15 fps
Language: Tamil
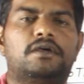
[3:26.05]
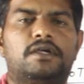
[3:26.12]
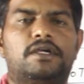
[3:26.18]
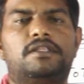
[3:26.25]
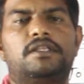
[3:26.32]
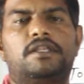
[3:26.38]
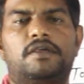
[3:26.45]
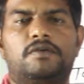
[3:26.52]

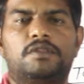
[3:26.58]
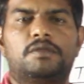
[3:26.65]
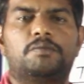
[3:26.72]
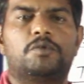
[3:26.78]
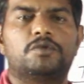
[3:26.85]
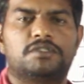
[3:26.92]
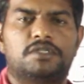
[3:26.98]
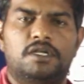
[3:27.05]
எழுதி நீங்கள் வந்து
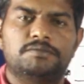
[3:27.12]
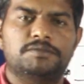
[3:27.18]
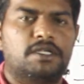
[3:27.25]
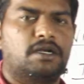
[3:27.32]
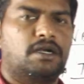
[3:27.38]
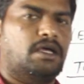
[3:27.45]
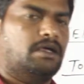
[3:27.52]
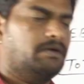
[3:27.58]
போஸ்ட்
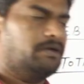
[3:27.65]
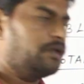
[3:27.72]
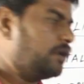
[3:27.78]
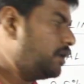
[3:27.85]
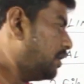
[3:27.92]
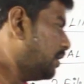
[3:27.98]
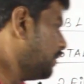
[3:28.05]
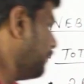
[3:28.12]
அனுப்பிச்சிடலாம்
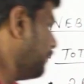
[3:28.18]
ஓகேங்களா